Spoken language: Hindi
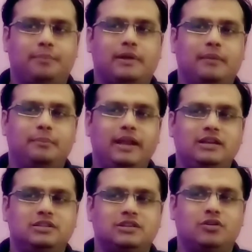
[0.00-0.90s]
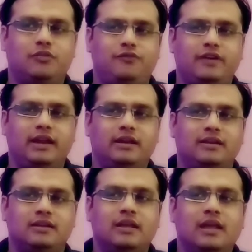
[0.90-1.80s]
आपका मेंटर और
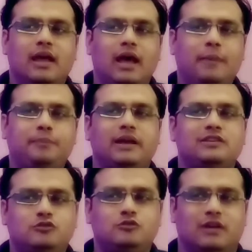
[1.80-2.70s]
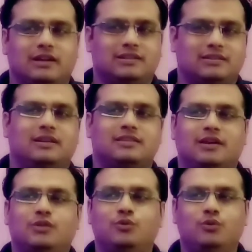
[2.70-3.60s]
फ्रेंड आपका स्वागत
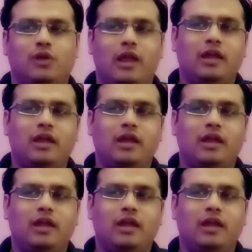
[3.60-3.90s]
करता हूं